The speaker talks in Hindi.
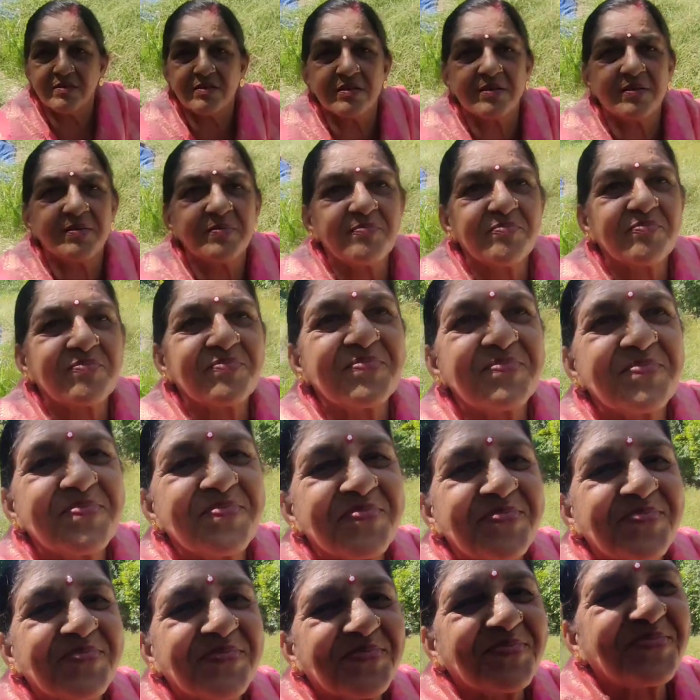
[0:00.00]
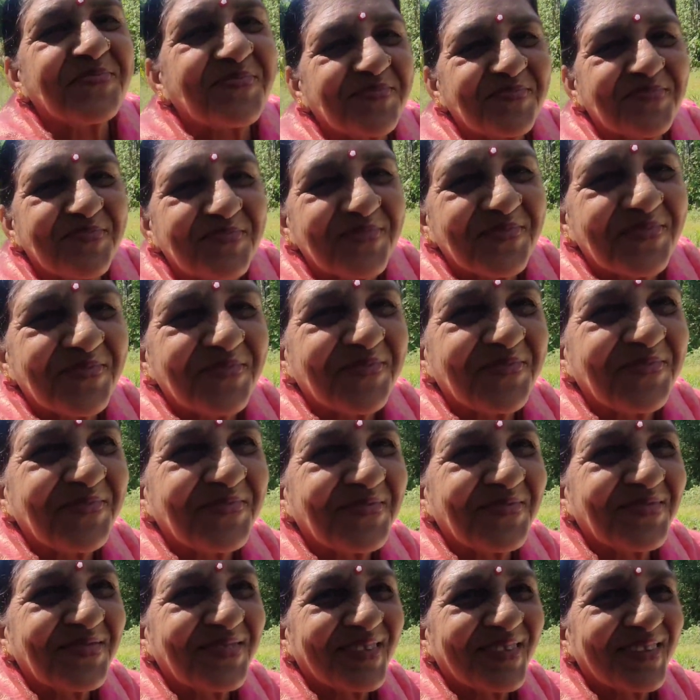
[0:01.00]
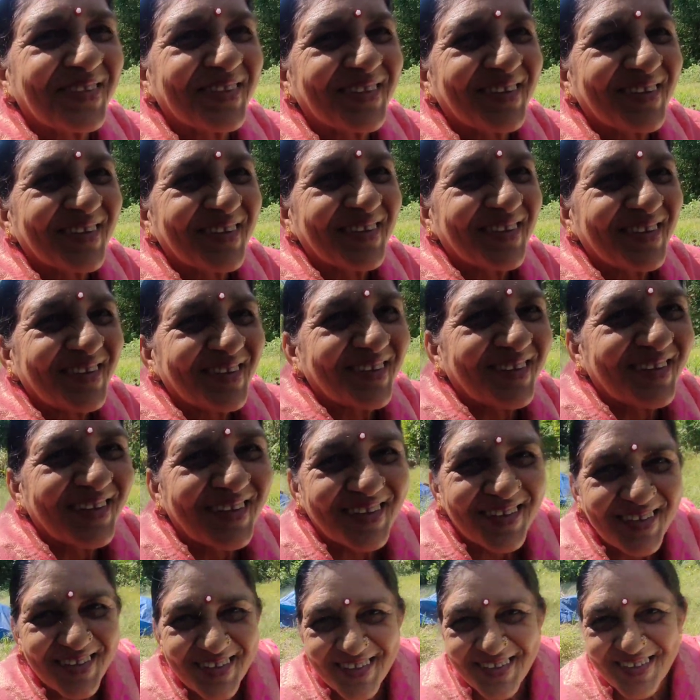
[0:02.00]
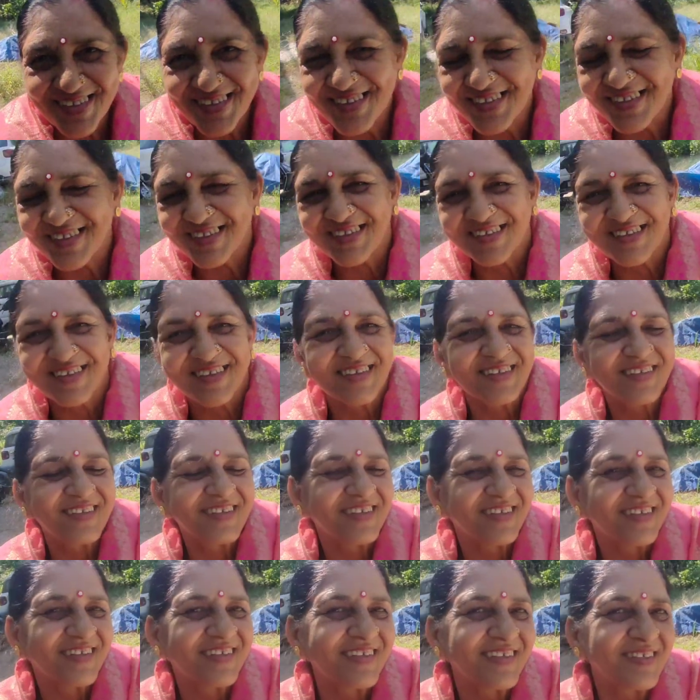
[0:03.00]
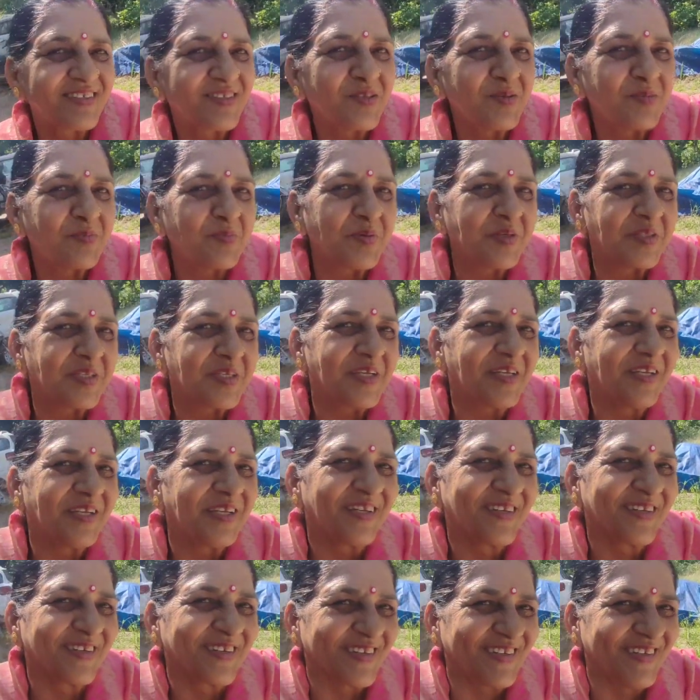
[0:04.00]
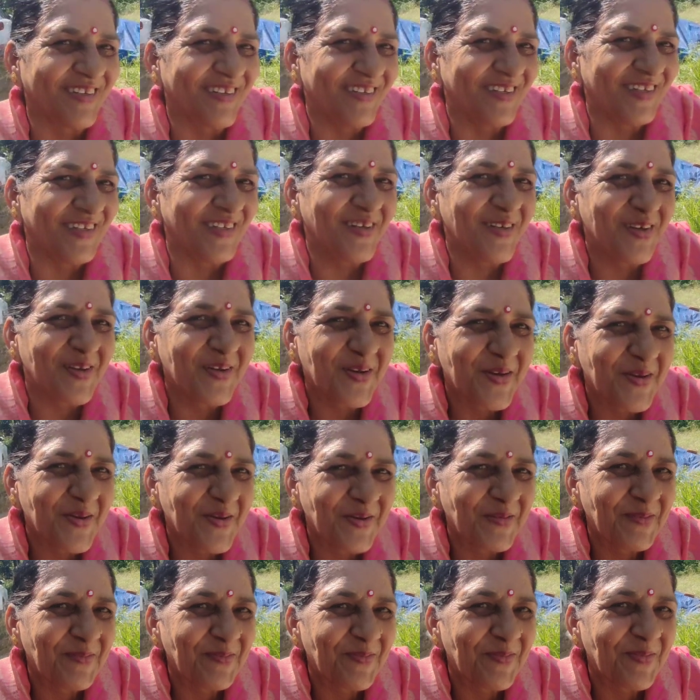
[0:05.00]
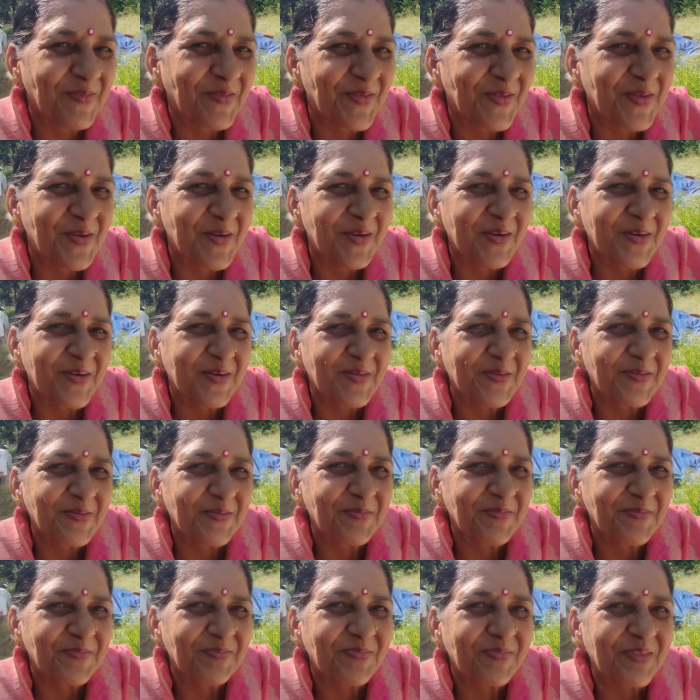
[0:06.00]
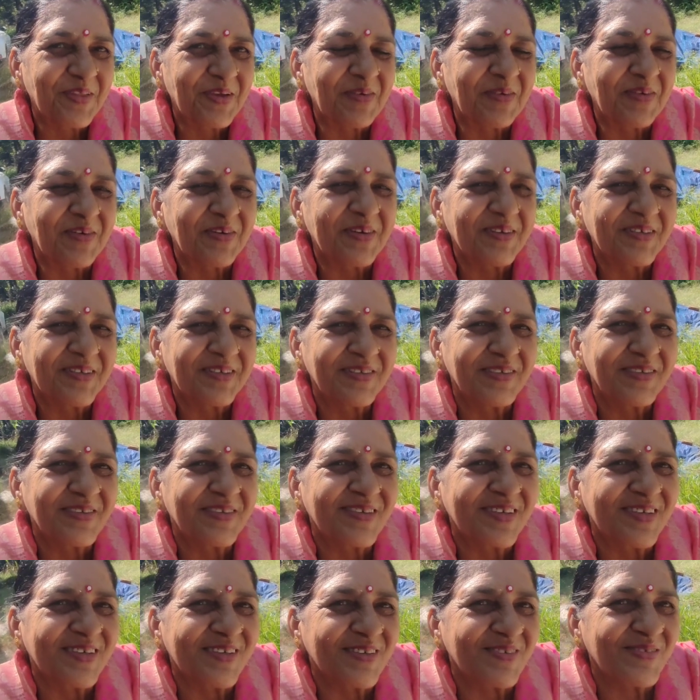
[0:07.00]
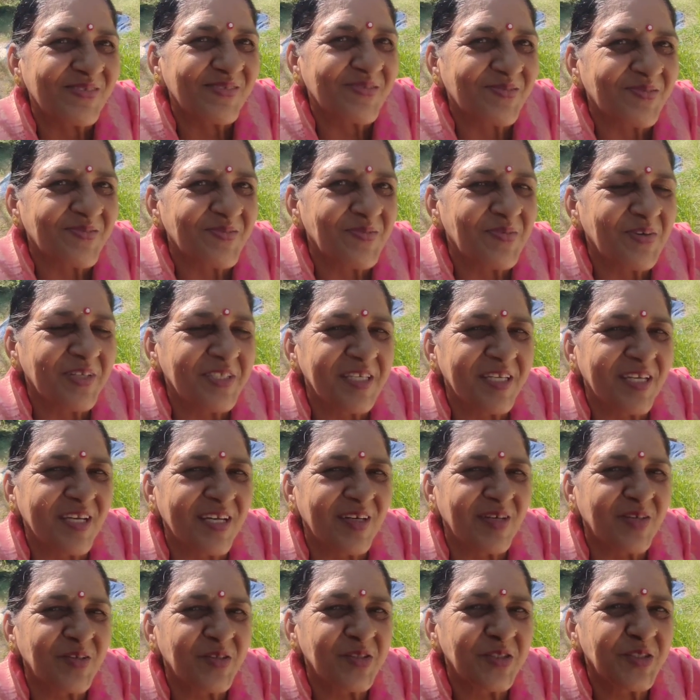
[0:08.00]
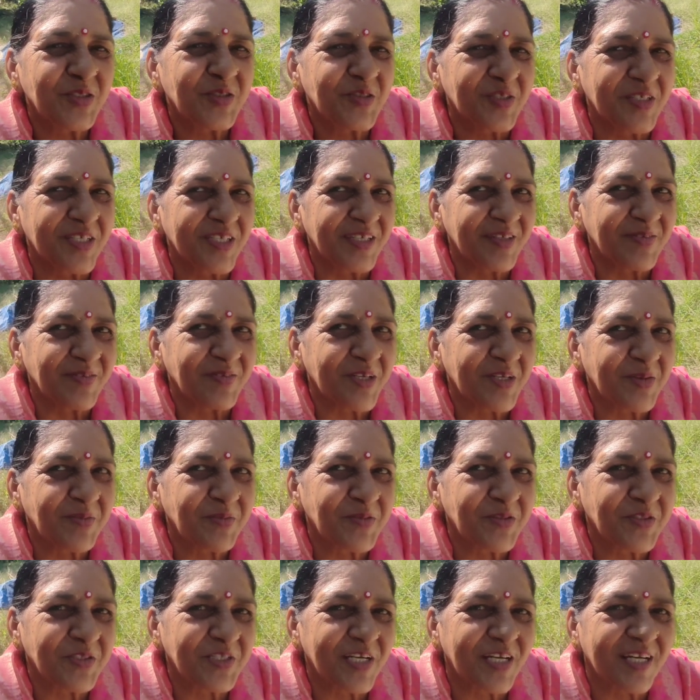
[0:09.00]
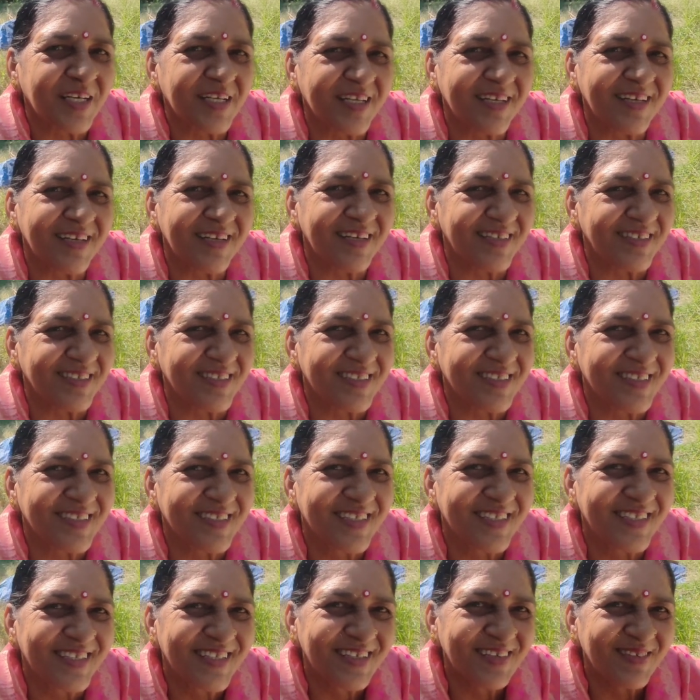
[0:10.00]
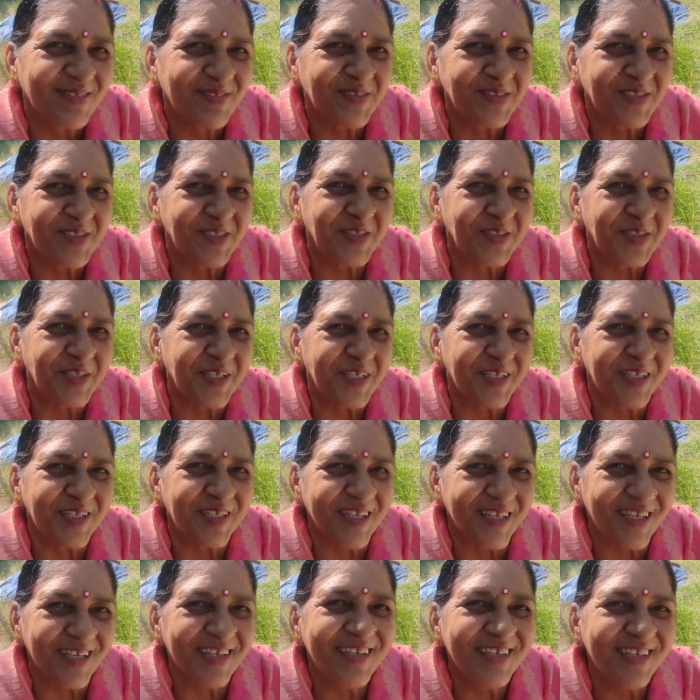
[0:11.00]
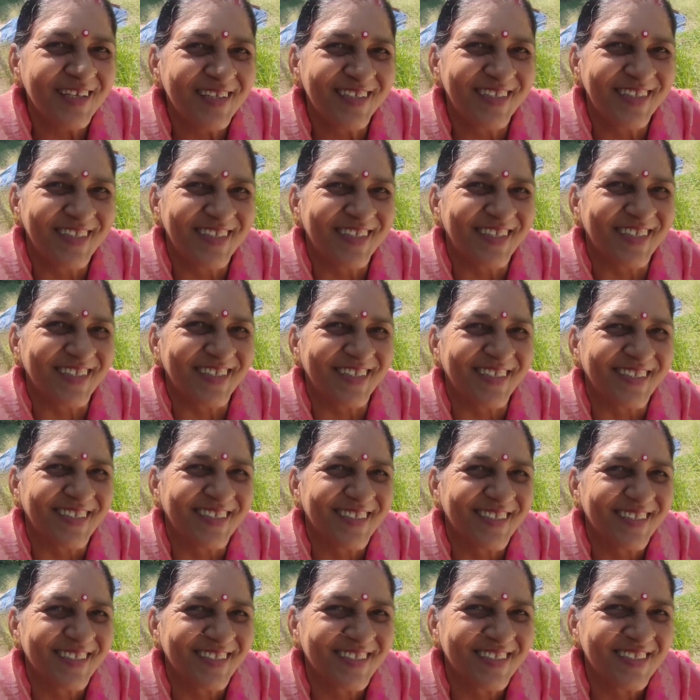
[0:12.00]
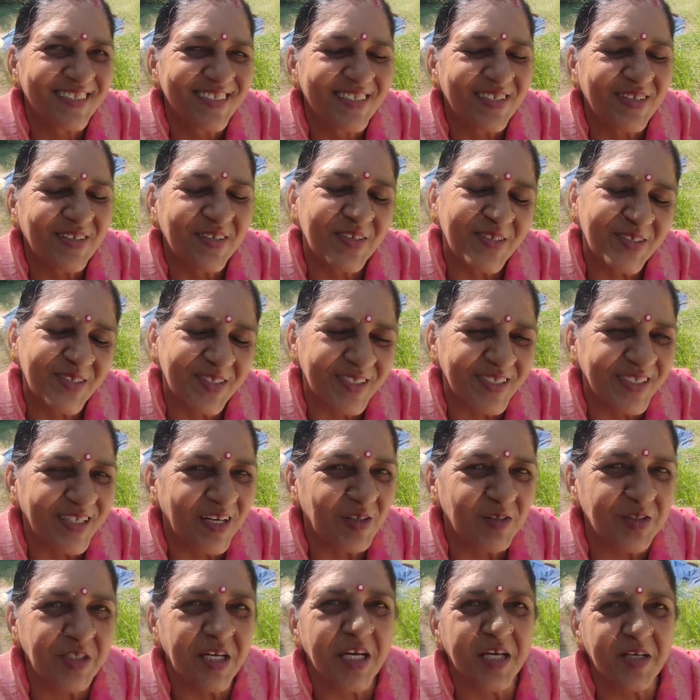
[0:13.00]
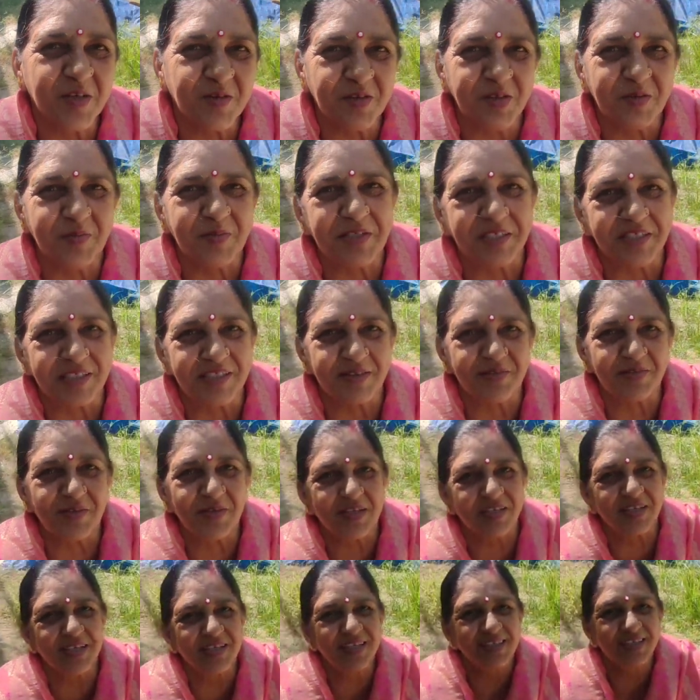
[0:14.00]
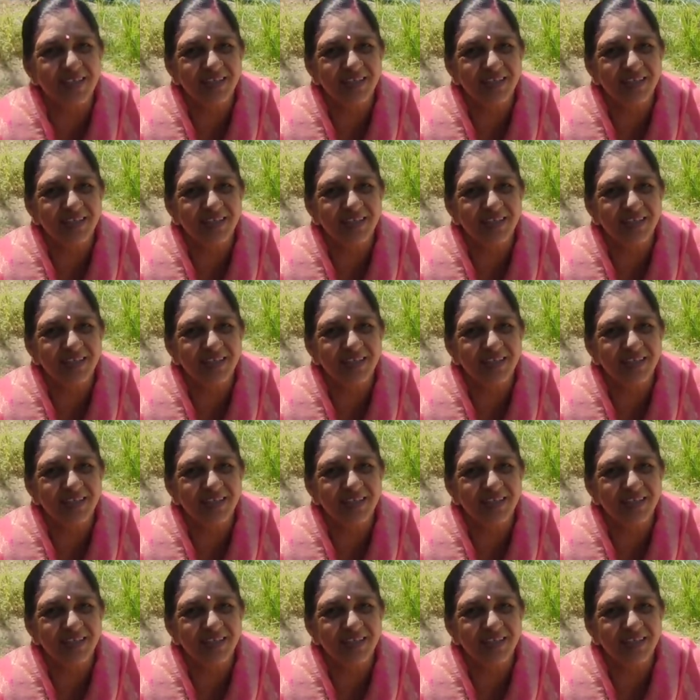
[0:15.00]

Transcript: अभी पहुंच चुके हैं रूम पे बाकी मम्मी जी मम्मी एक खजिए देख रहे हैं एक हाँ ये अभी मम्मी जी कैसा लग रहा है मेरे को देख के सात दिन बाद बढ़िया खुशी हुई मेरा पुत्र आ गया इंजीनियर है हाँ, पक्की बात है और तैयार तो होने बैठी भाई